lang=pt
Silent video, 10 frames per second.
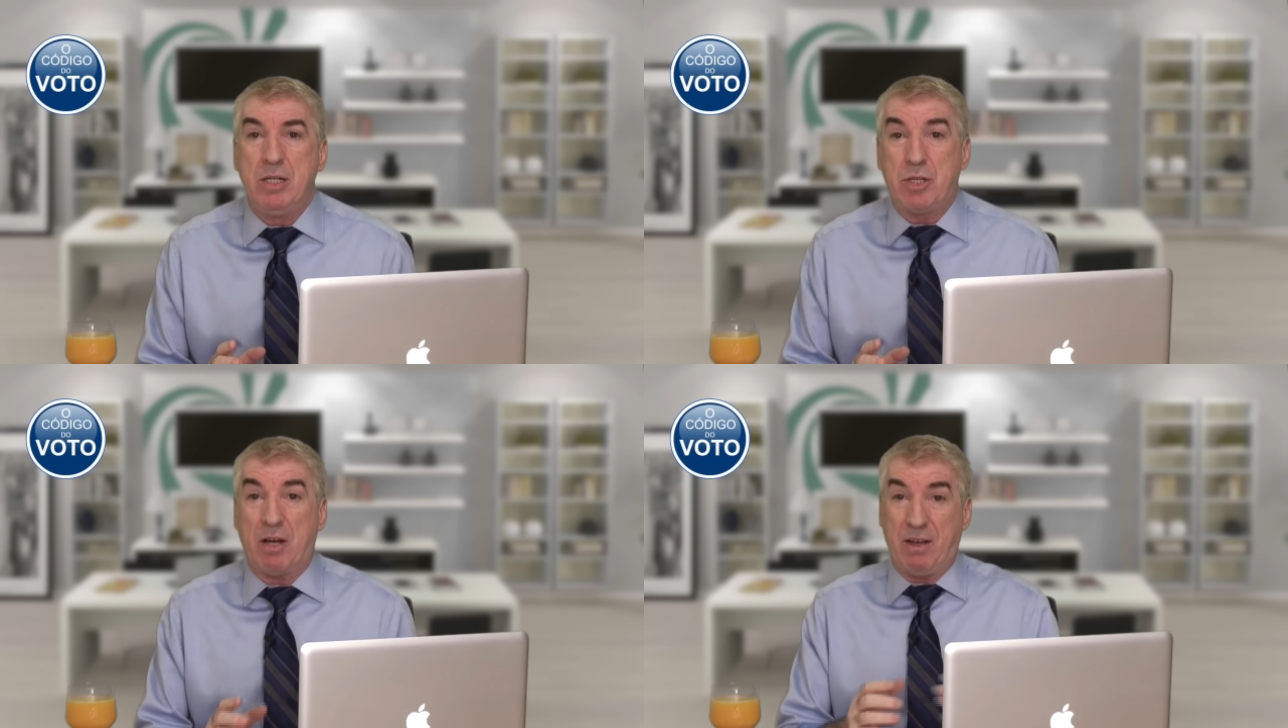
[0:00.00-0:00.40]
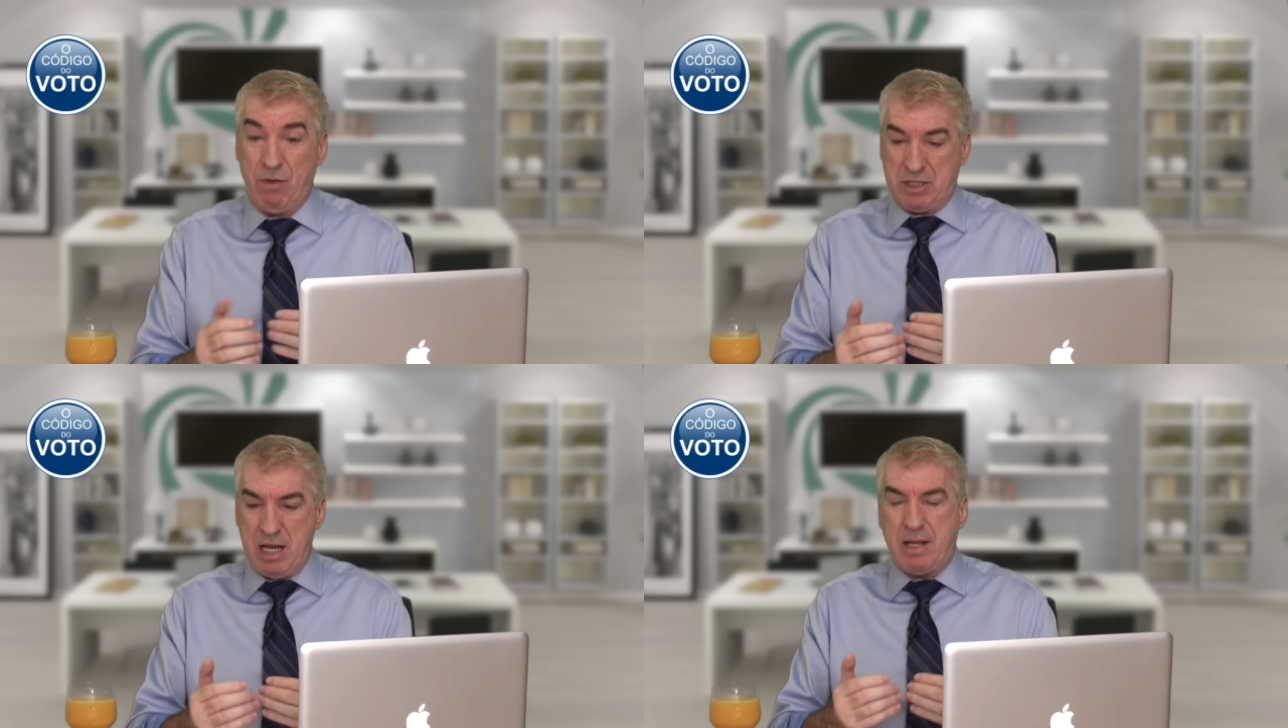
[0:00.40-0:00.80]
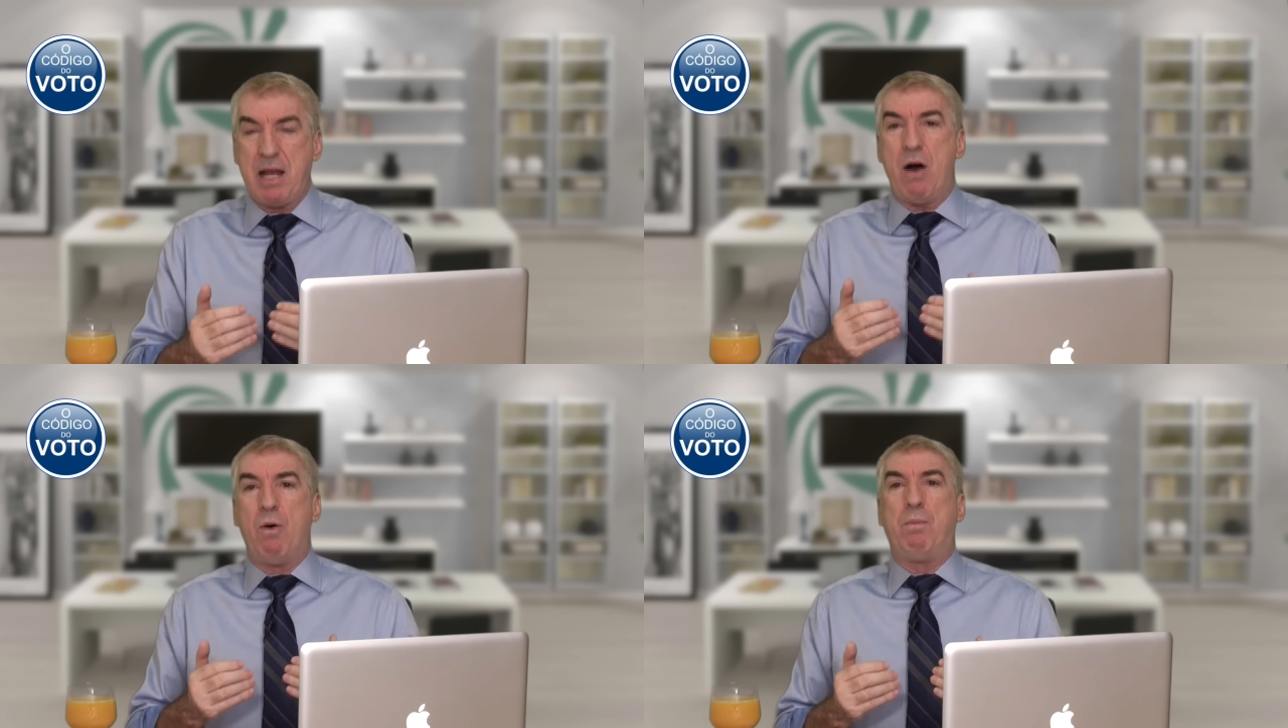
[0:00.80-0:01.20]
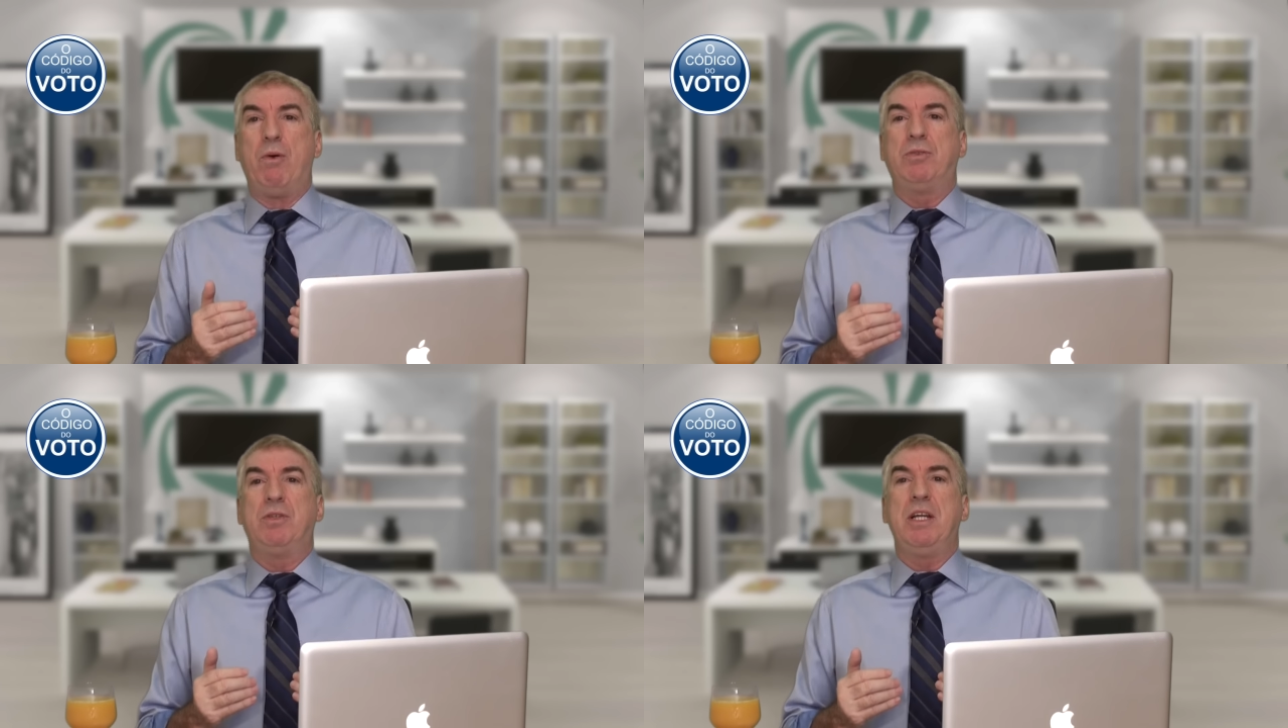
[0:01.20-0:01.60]
só que você tem a
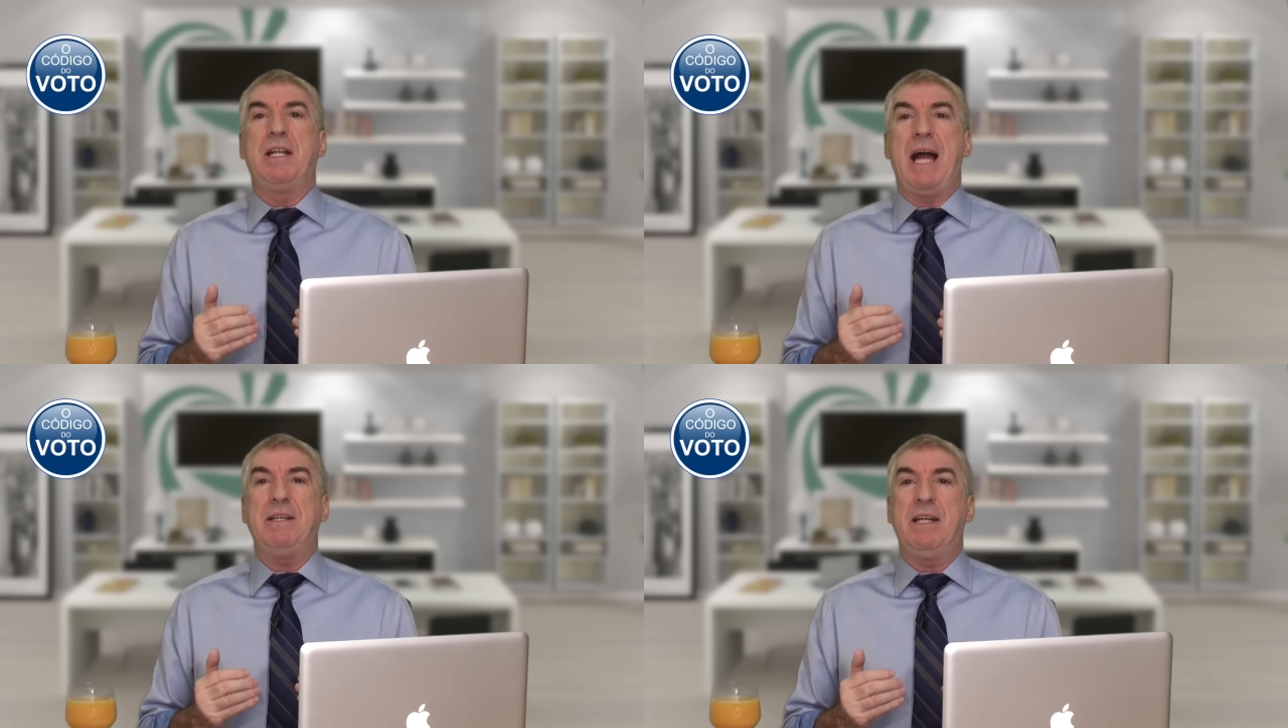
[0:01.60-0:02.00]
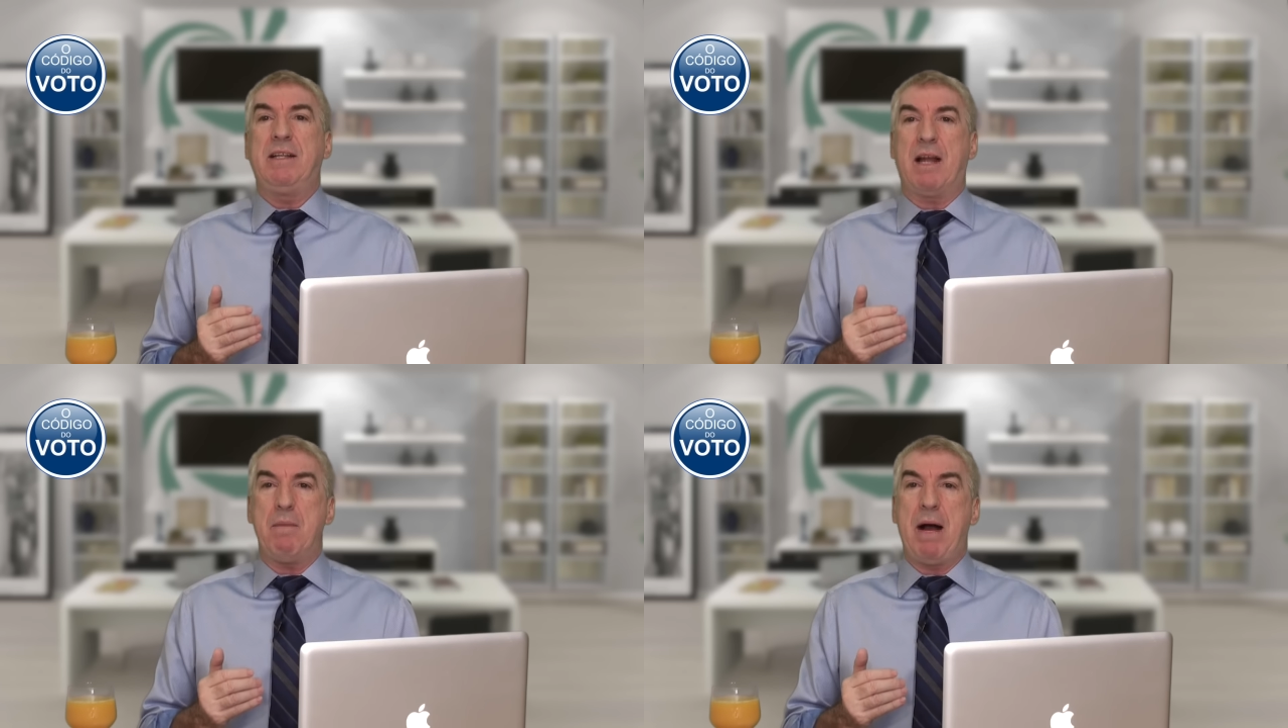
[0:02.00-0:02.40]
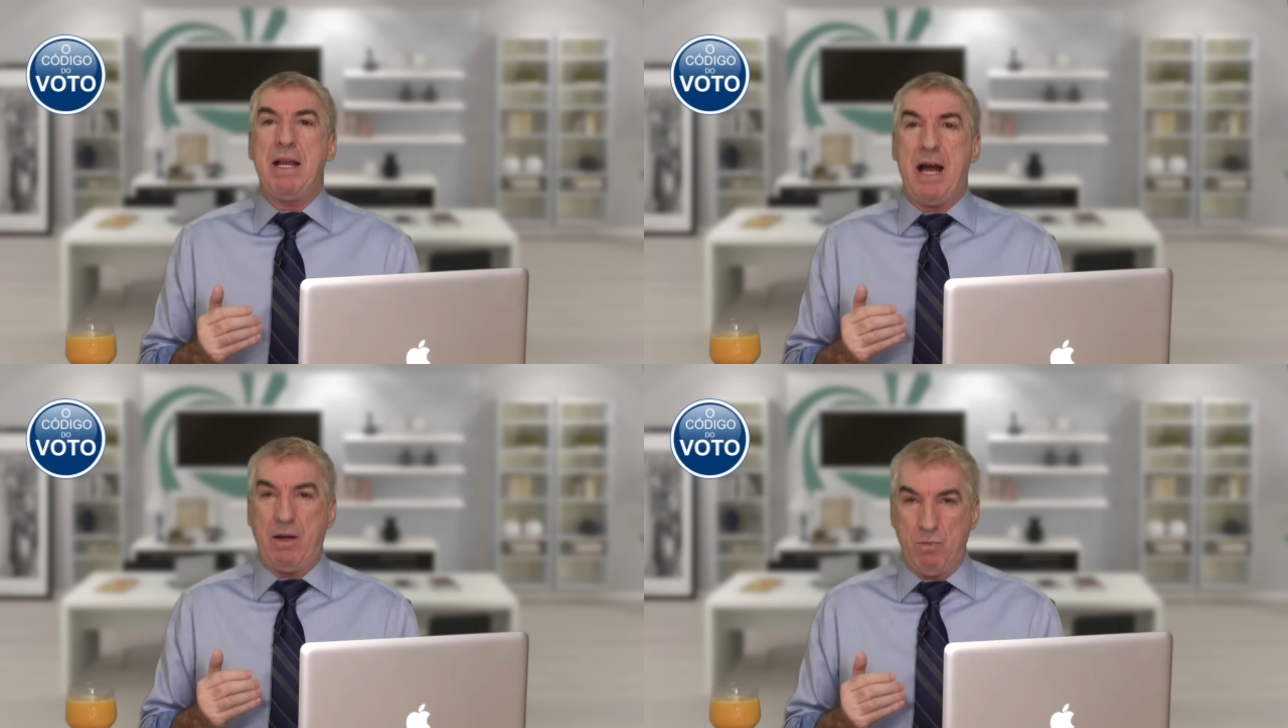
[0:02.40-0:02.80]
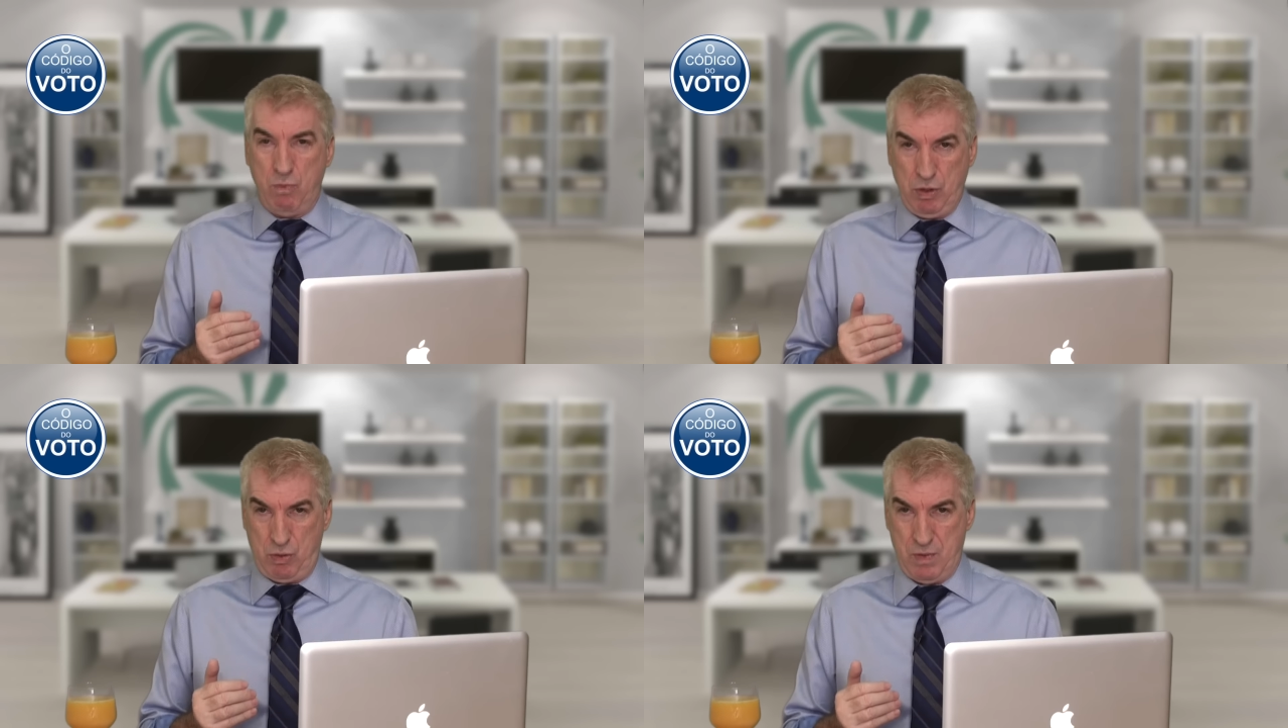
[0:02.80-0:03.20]
oportunidade de trabalhar
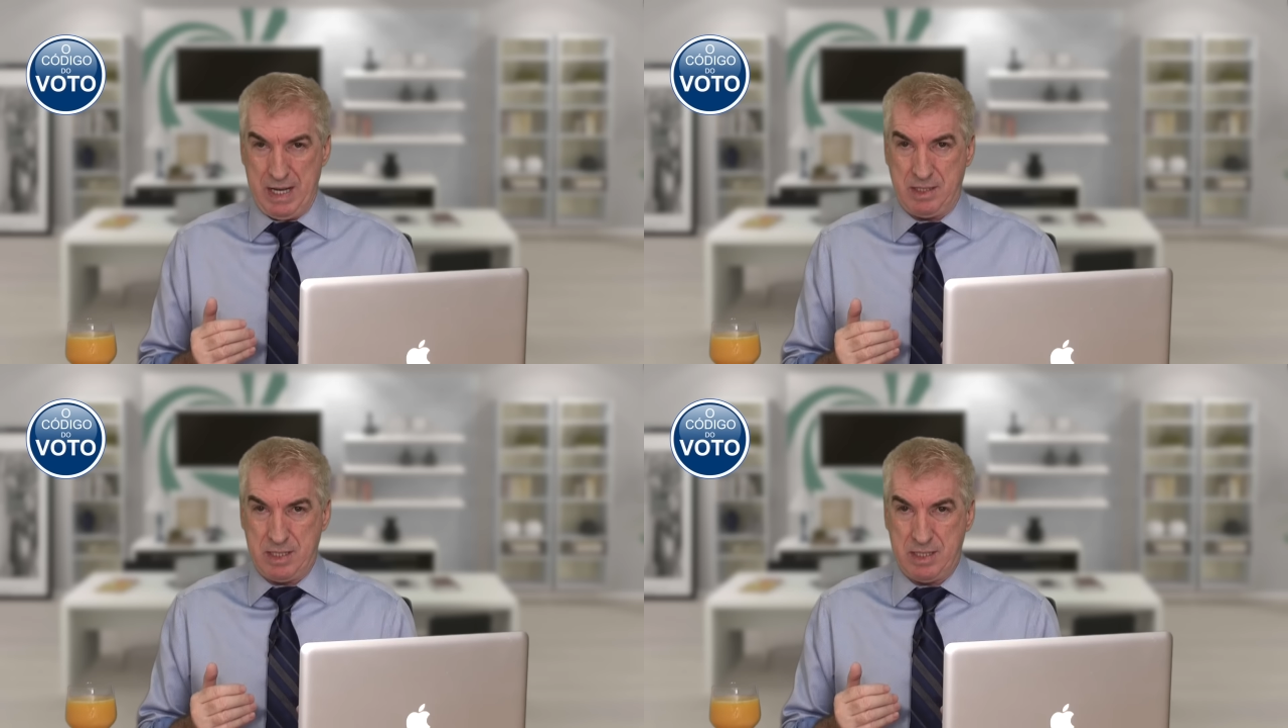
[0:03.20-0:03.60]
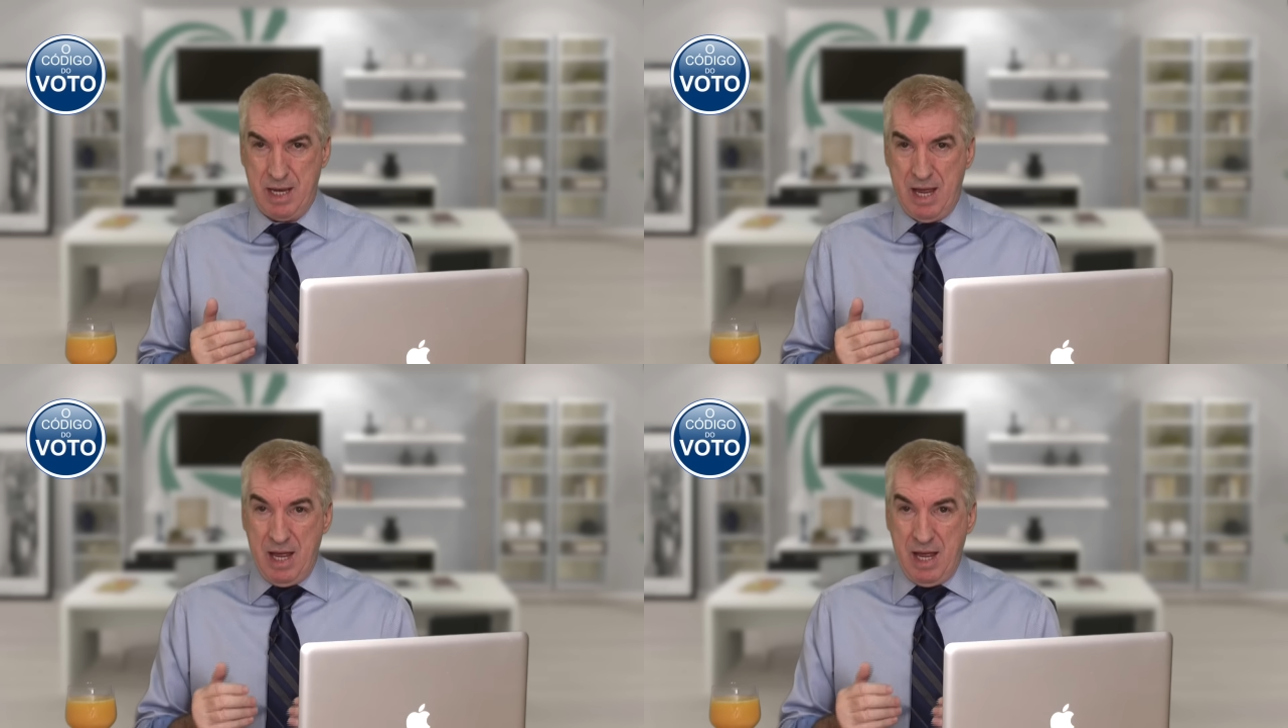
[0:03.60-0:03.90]
muito antes.